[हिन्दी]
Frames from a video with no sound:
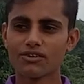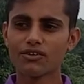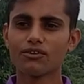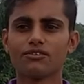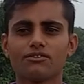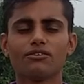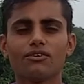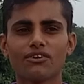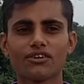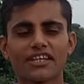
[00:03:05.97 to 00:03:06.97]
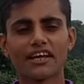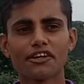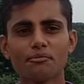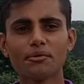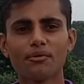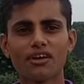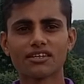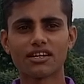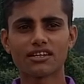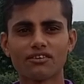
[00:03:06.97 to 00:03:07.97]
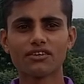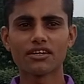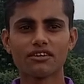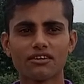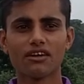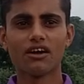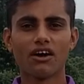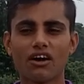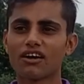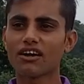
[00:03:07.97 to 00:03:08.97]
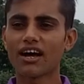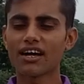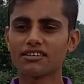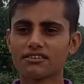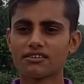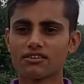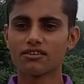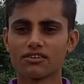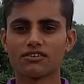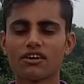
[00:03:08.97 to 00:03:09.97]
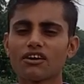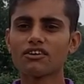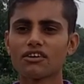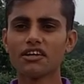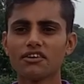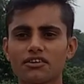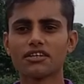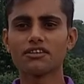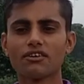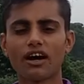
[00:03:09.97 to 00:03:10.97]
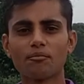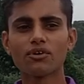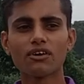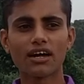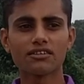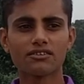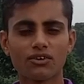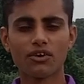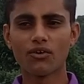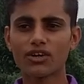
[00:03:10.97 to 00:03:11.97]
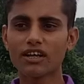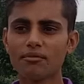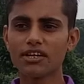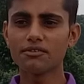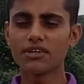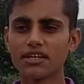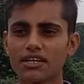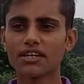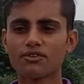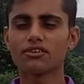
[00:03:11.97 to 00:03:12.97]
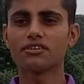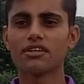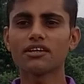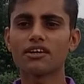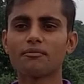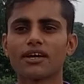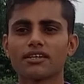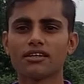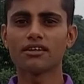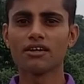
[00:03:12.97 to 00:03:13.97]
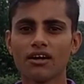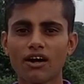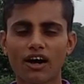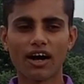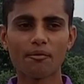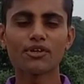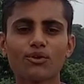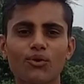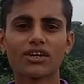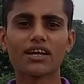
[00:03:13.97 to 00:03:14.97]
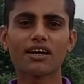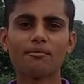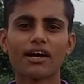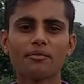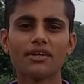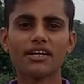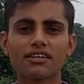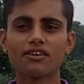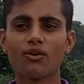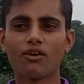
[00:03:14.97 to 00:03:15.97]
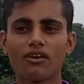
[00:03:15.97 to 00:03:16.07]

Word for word: तो उन लोगों को थैंक यू भी बोलना चाहता हूँ कि अगर आज सर लोग नहीं होते तो हम लोग आज होटल मैनेजमेंट का ये कोर्स नहीं कर पाते हमें तो होटल के बारे में एक